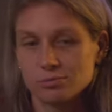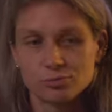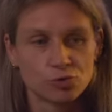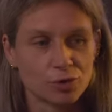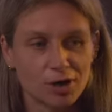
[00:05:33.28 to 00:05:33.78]

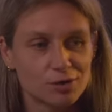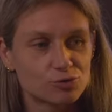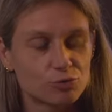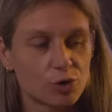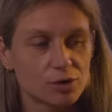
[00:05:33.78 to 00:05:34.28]
Ну, я
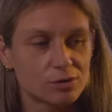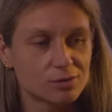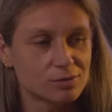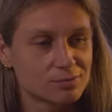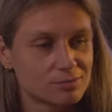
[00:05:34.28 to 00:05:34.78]
думаю,
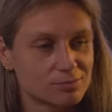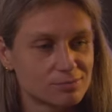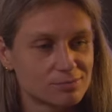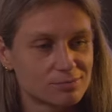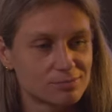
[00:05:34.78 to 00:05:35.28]
это
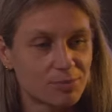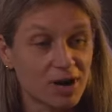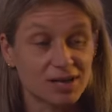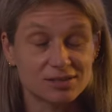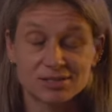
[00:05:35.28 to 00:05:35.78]

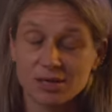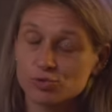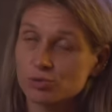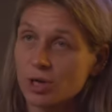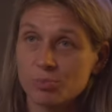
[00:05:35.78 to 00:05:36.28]
пока ты сам
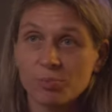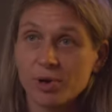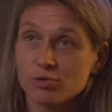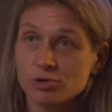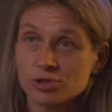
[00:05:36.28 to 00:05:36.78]
туда не
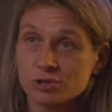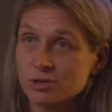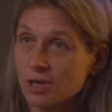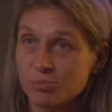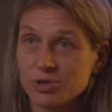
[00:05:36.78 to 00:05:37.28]
попадешь, это
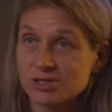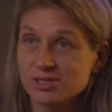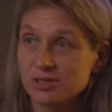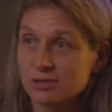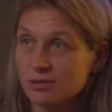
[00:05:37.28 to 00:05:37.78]
не
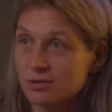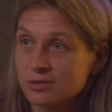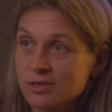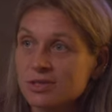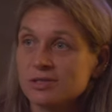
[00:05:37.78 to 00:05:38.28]
объяснить и не
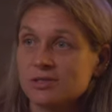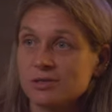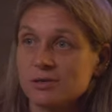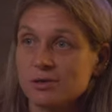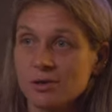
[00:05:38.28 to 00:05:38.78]

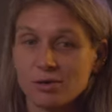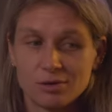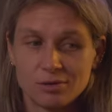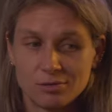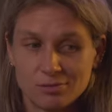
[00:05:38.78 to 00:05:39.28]
донести.
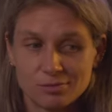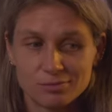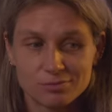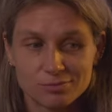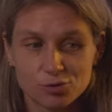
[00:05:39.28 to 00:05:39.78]

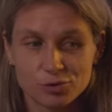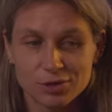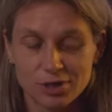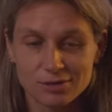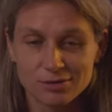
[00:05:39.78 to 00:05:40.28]
То есть
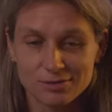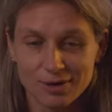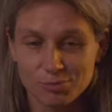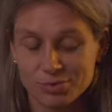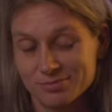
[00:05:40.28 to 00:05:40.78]
надо
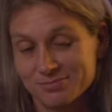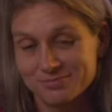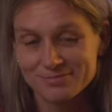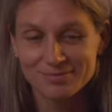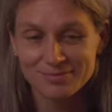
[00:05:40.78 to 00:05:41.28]
как бы
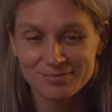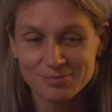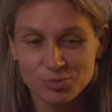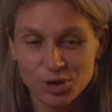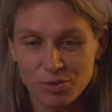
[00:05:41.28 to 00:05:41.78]

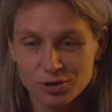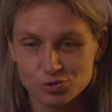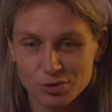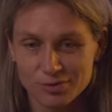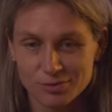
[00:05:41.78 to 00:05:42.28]
понимать,
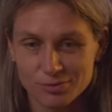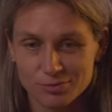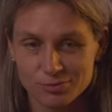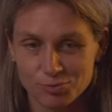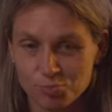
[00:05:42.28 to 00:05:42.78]
что это
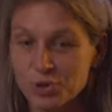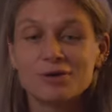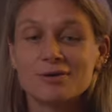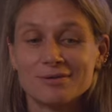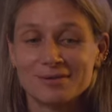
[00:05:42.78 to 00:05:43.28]
ну, пик,